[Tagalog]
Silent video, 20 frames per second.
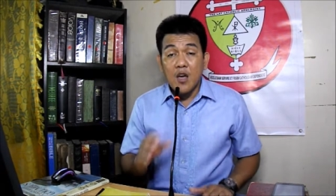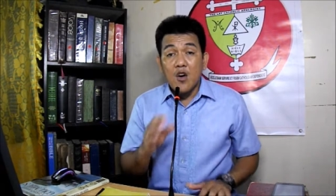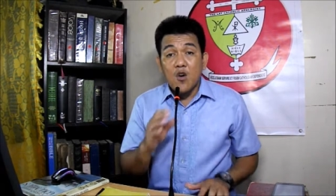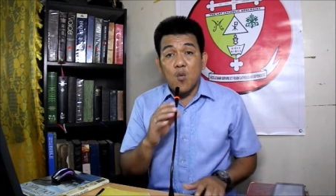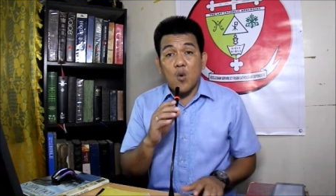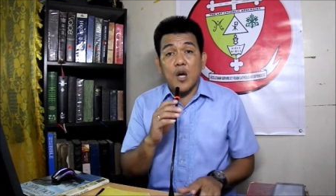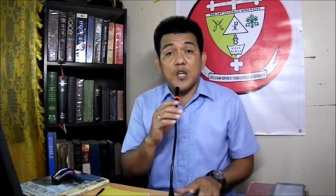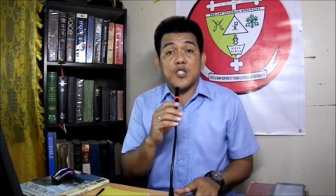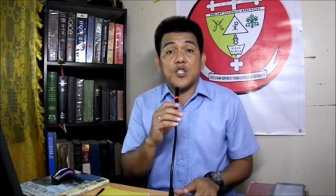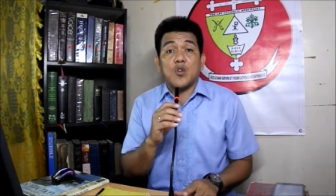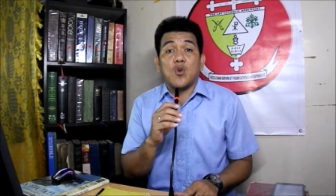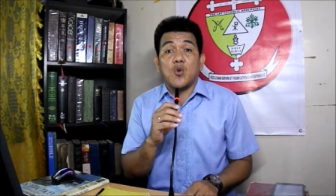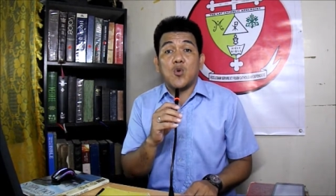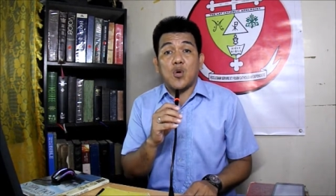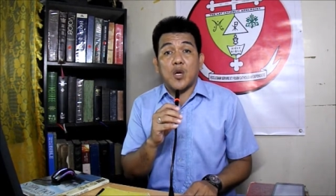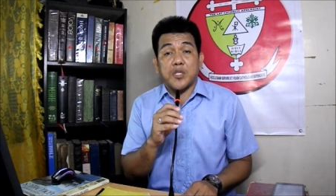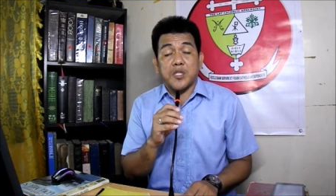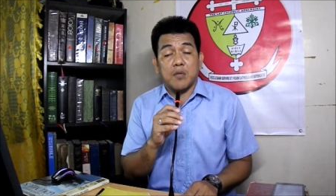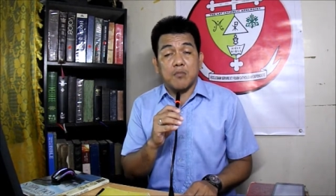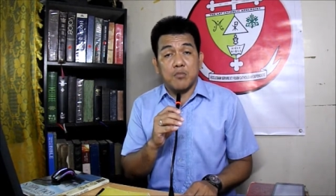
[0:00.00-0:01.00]
wa siguro
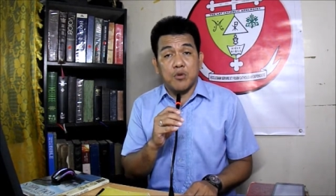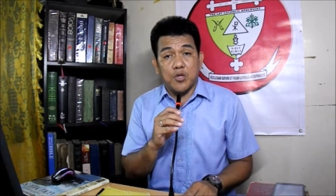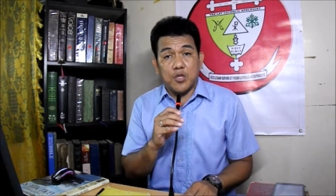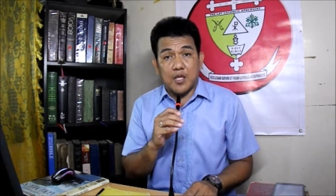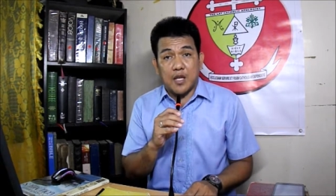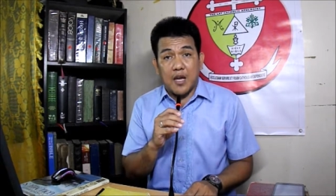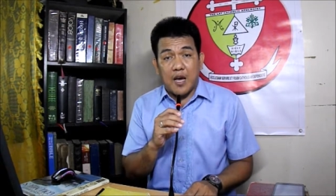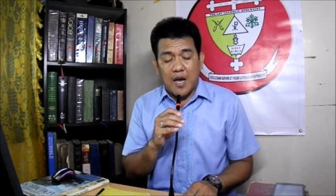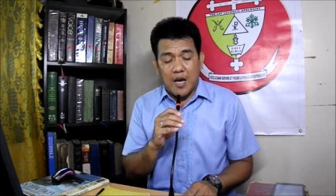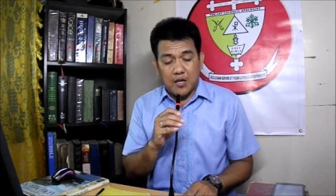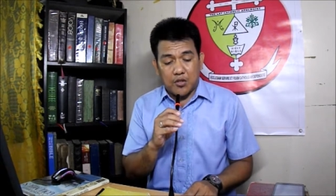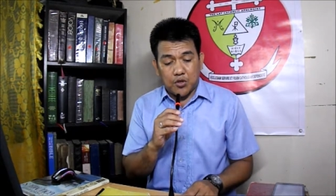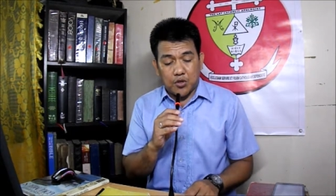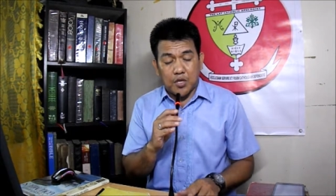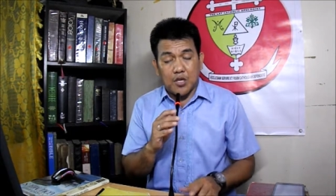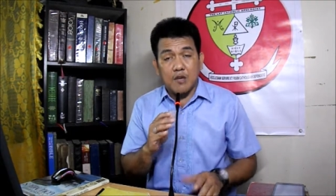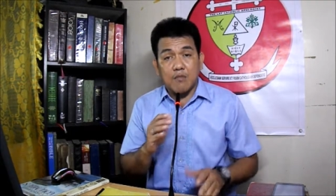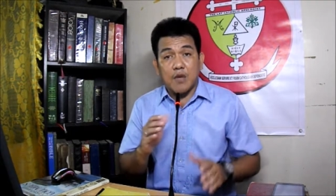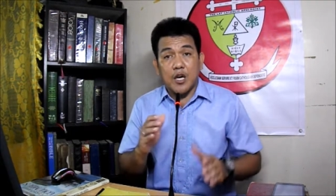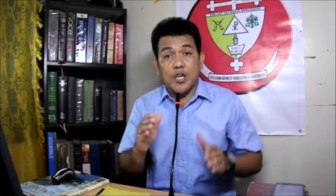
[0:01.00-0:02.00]
kasabot nga ang
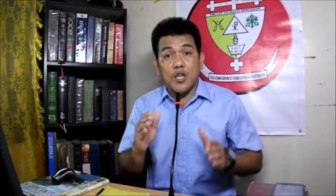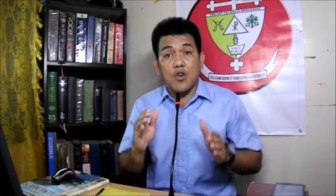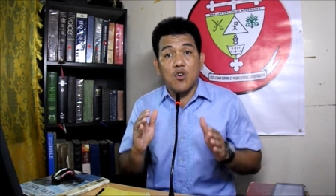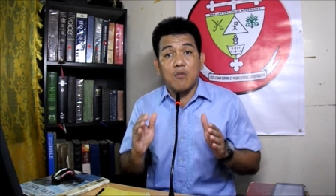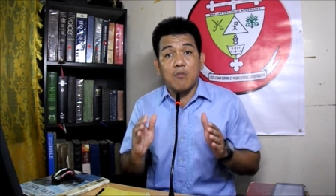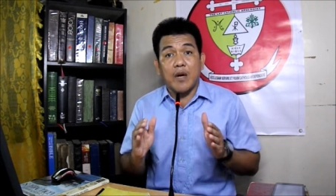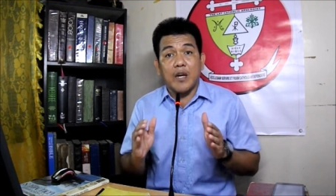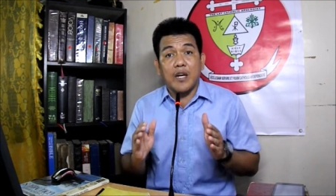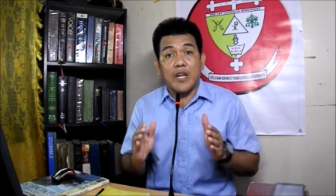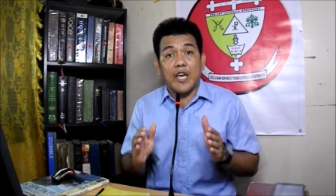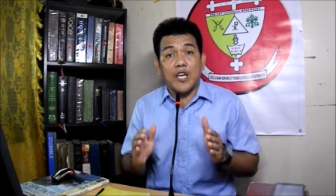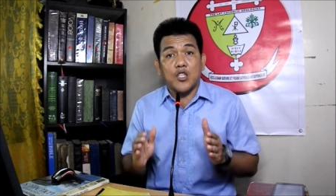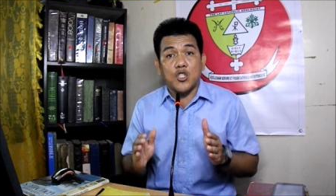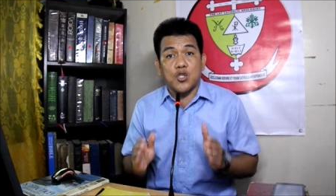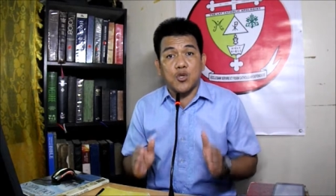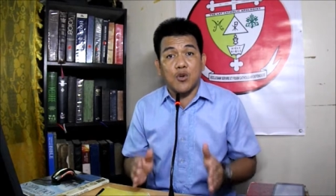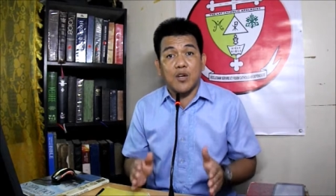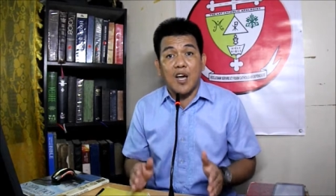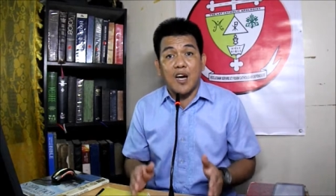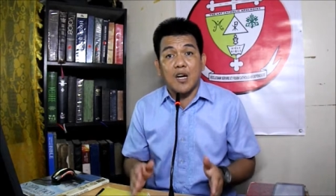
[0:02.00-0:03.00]
term nga human
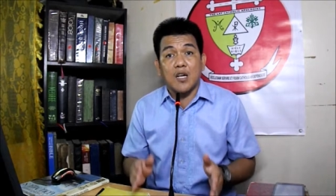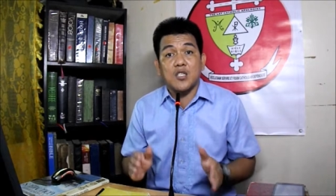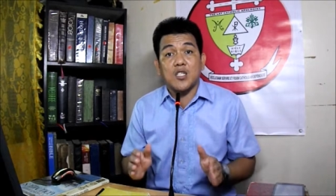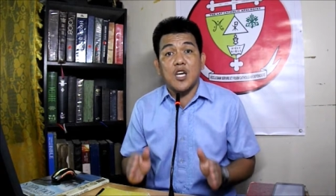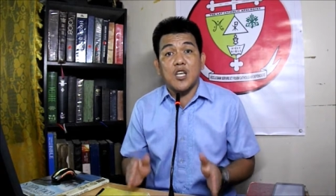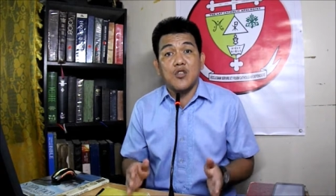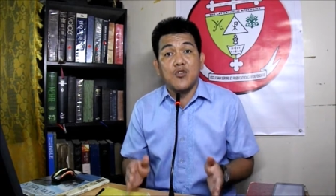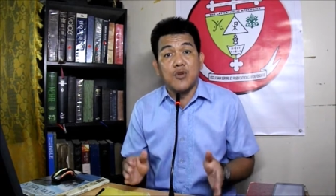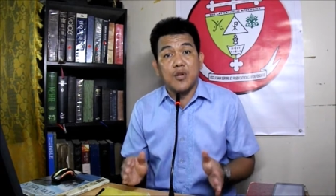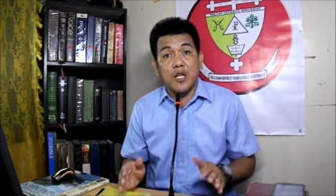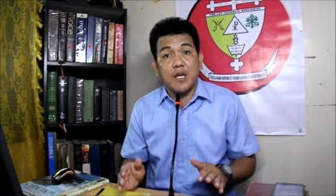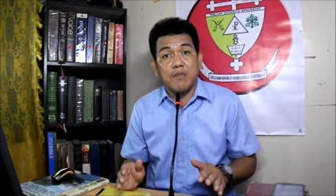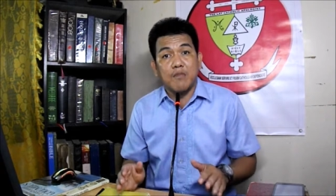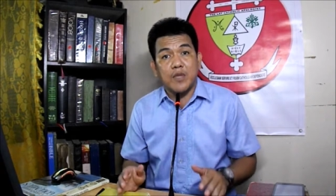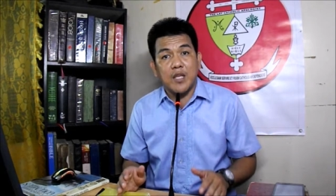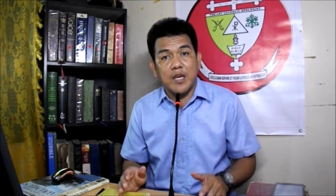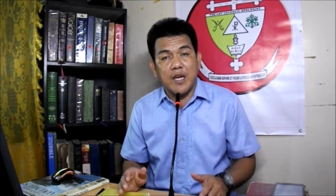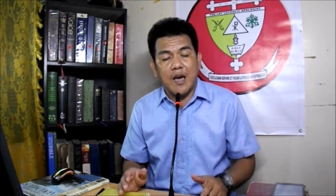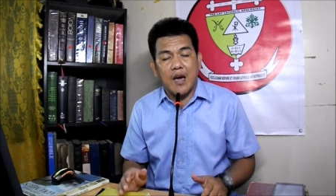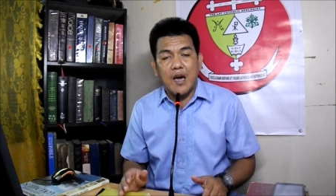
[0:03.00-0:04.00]
nature ang synonym
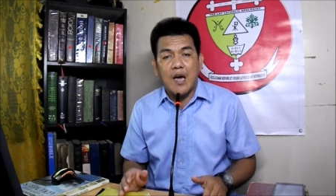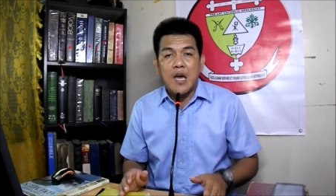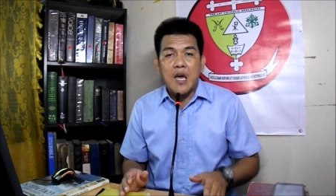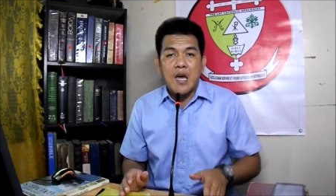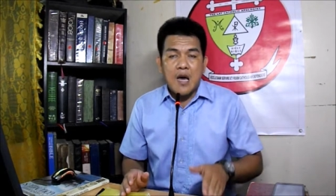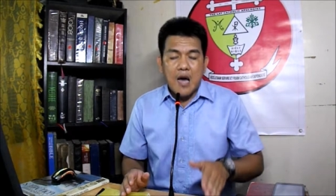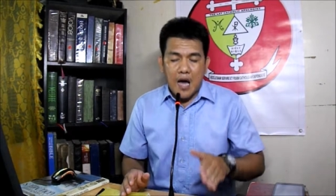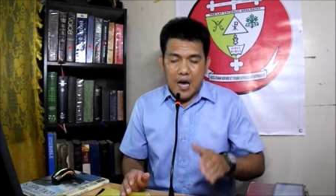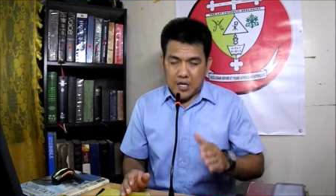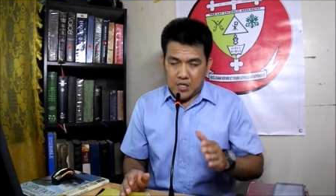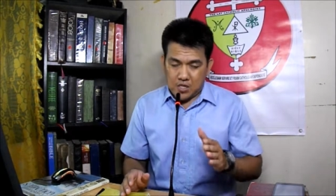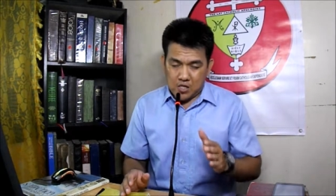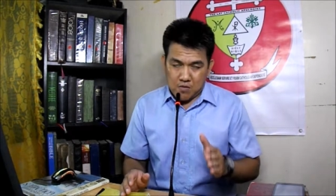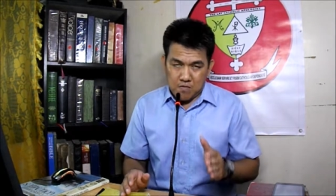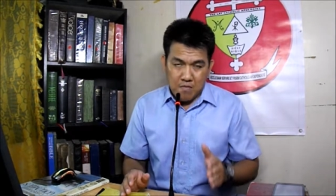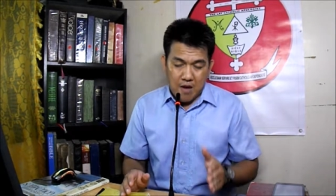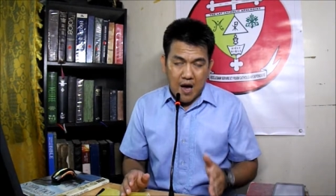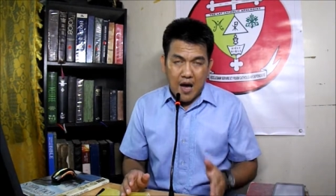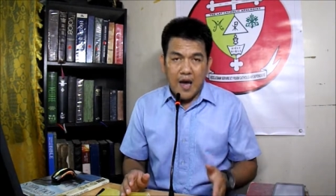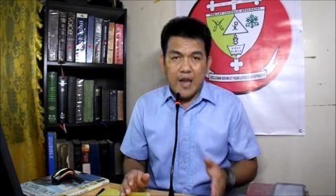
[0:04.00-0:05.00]
niya as
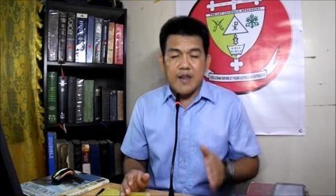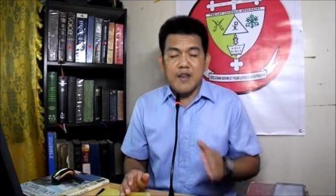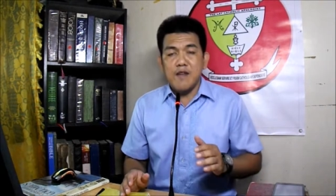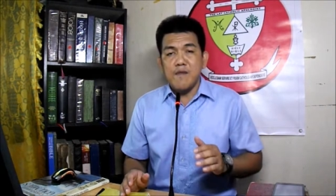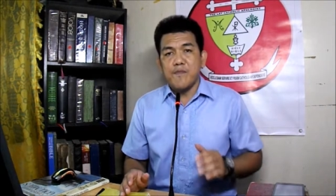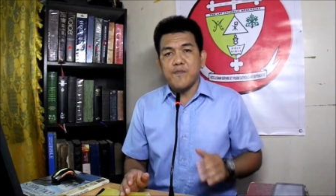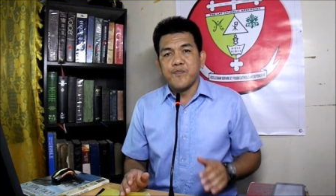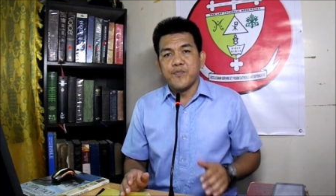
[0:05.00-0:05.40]
man